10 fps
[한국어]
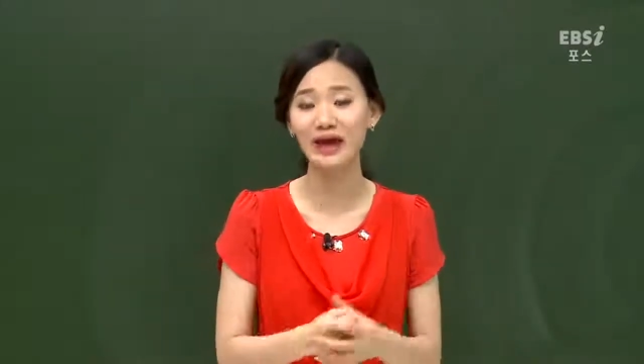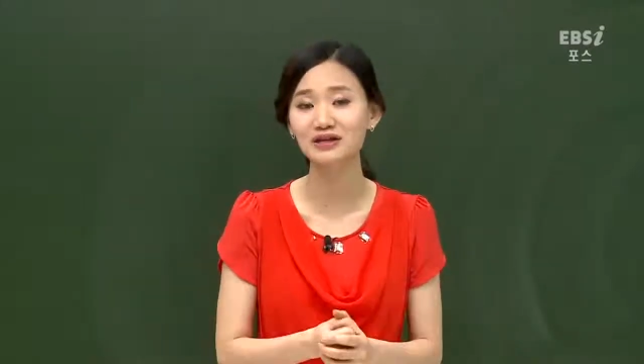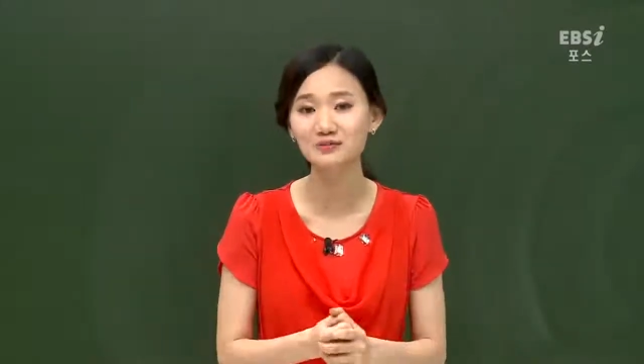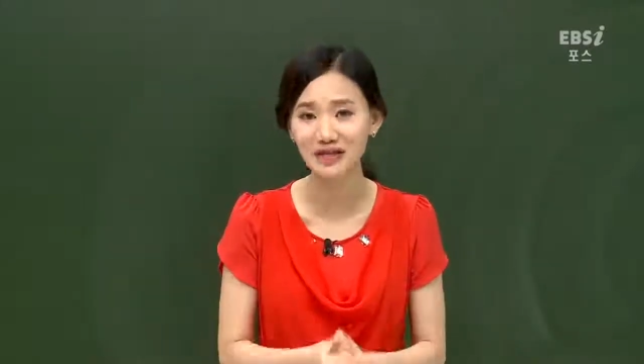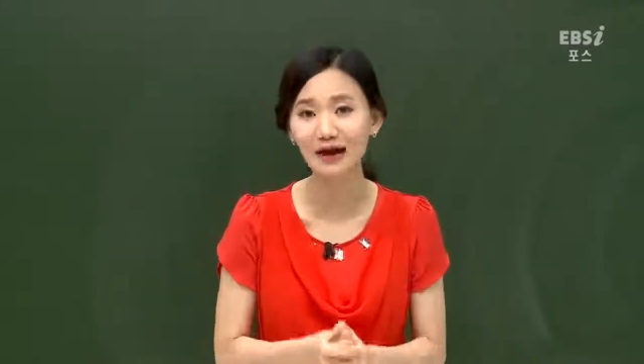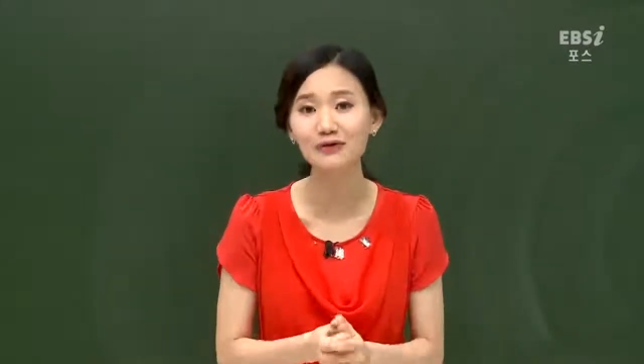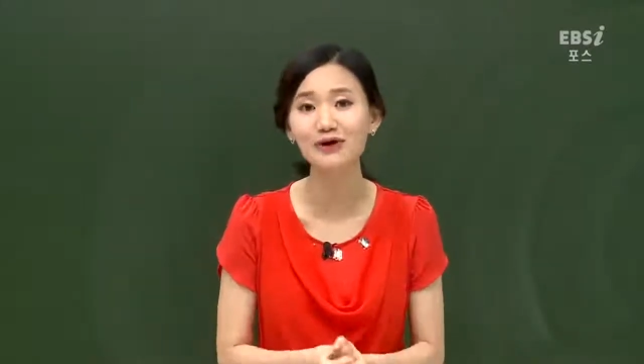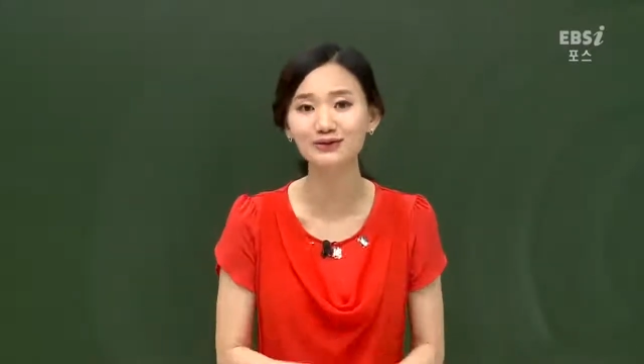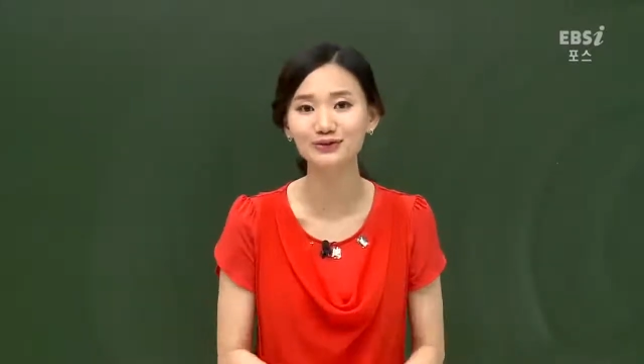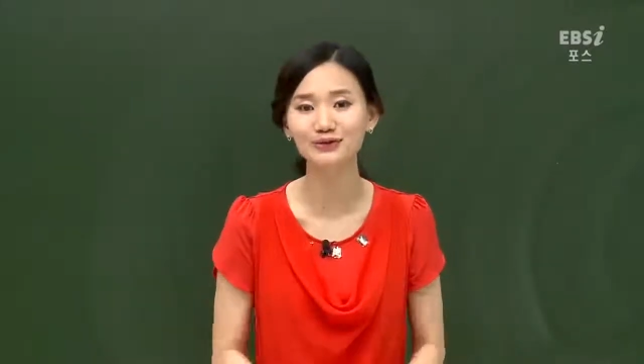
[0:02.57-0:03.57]
개념
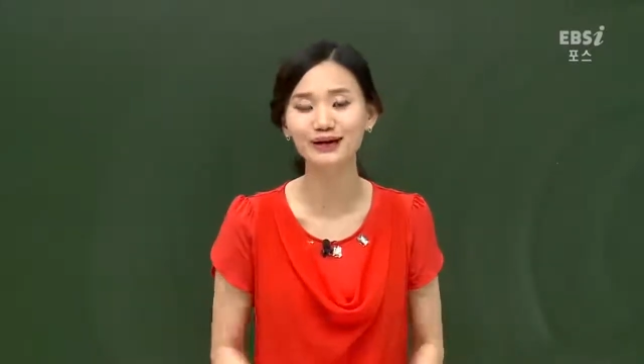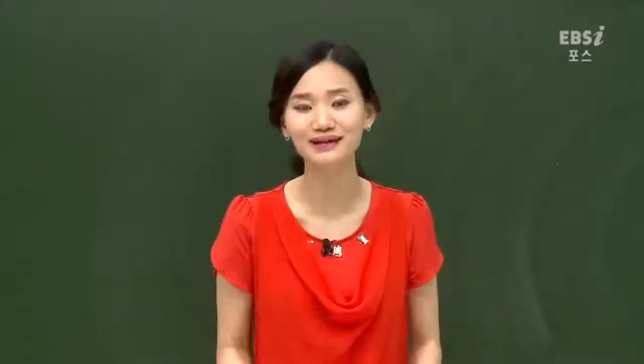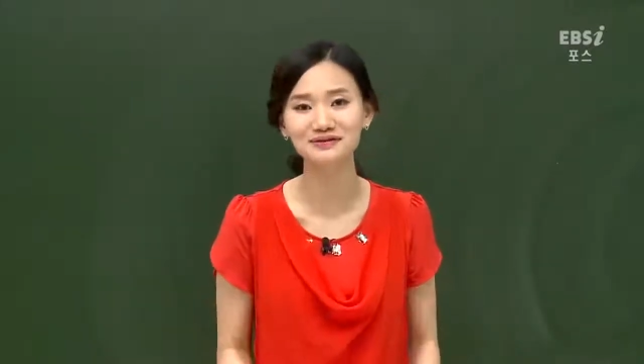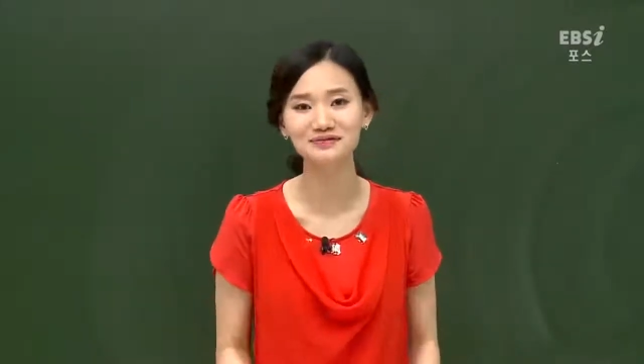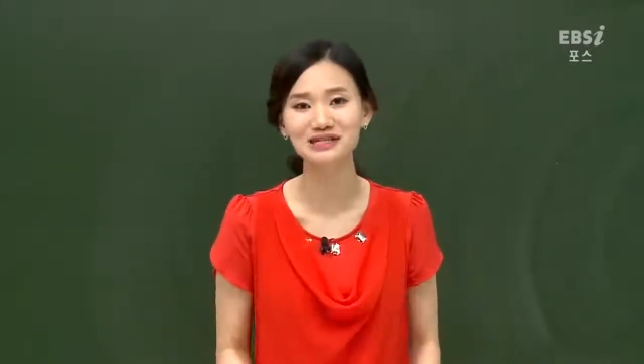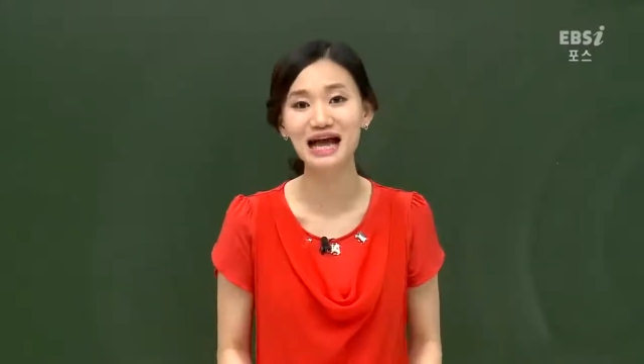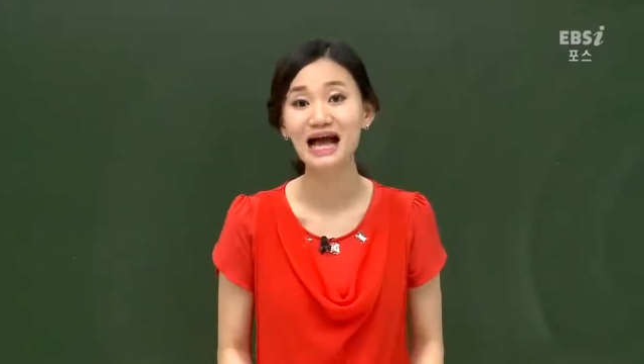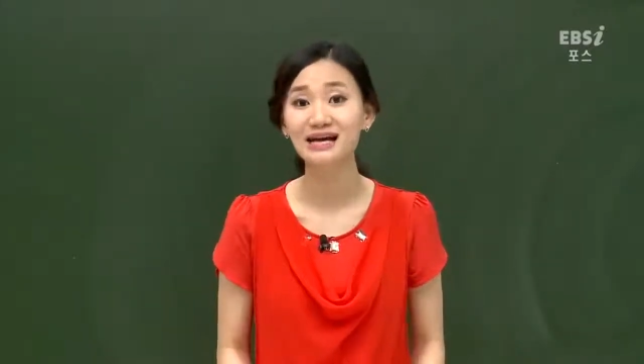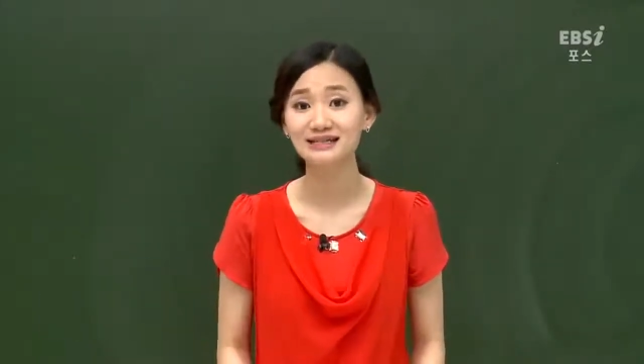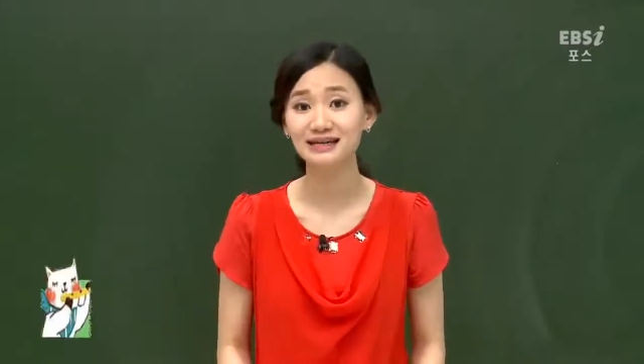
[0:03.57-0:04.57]
잡고 가도록
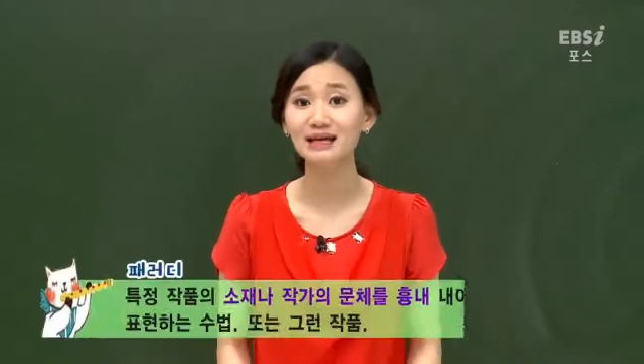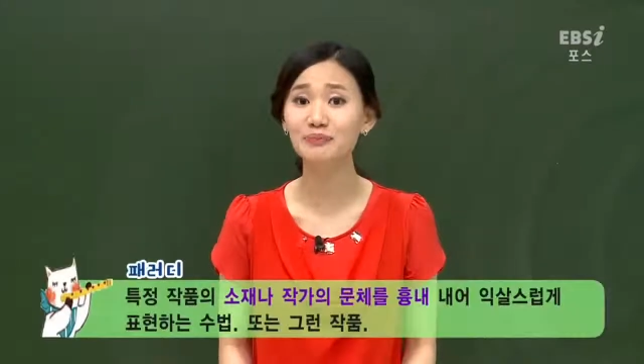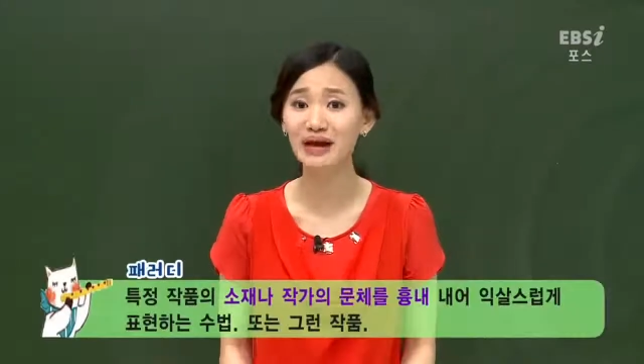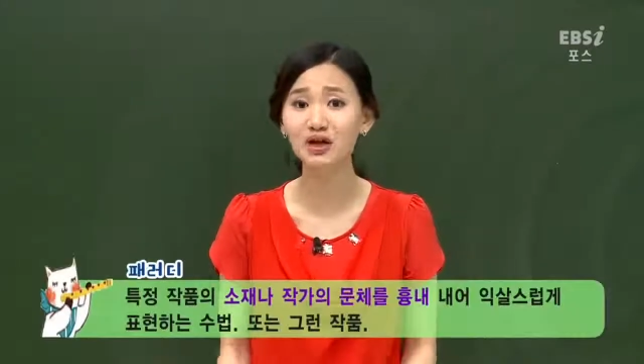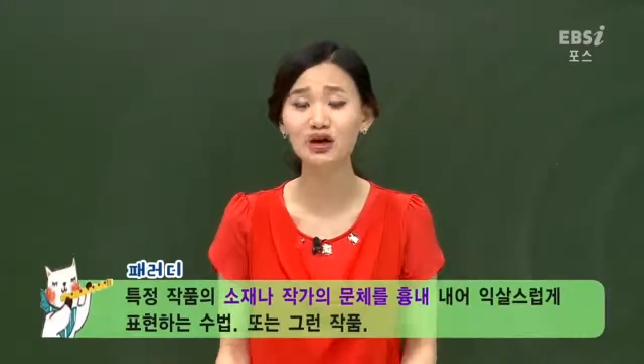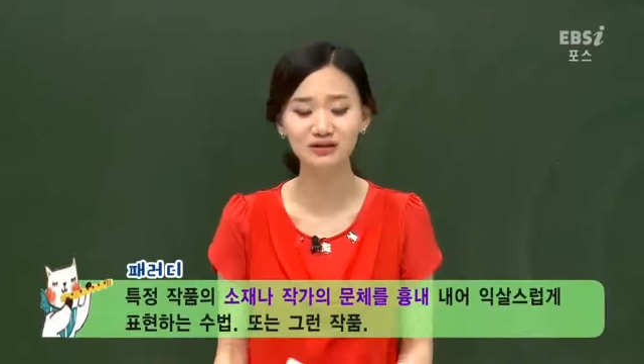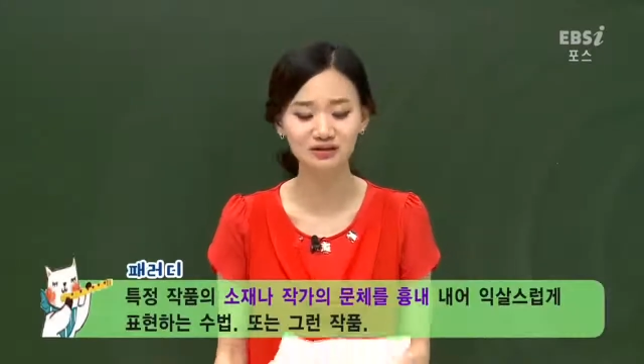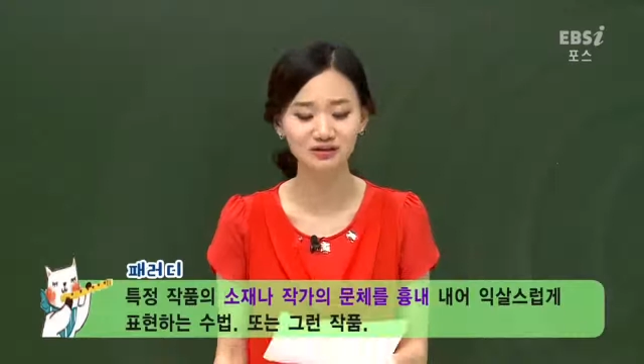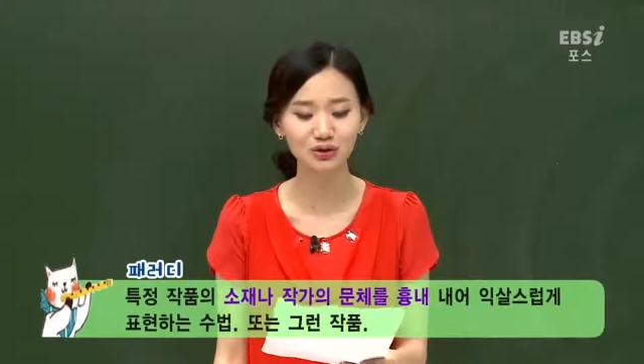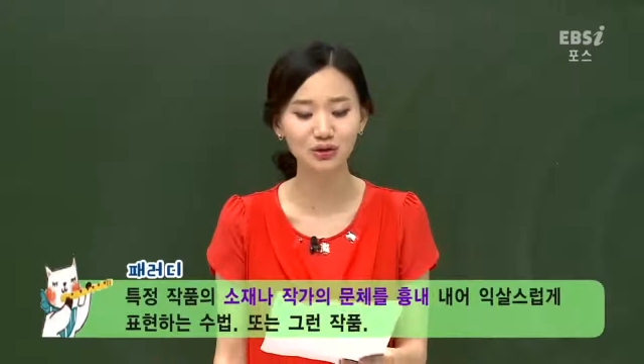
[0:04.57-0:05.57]
하겠습니다. 자 일단
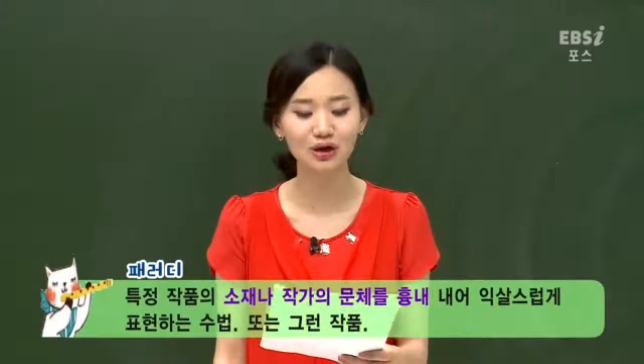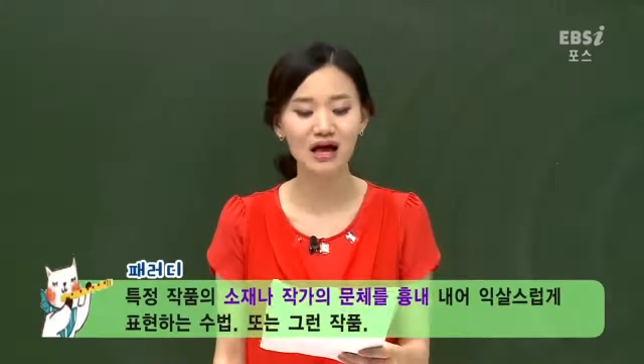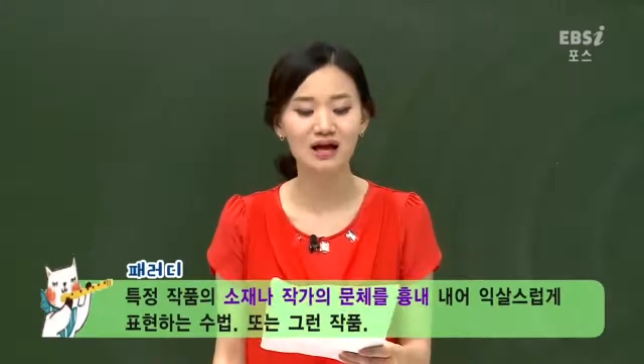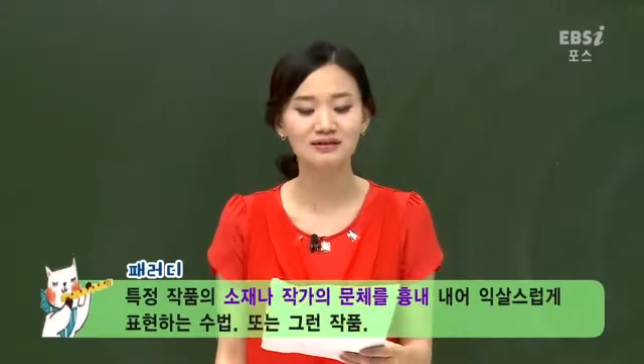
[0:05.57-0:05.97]
패러디는요.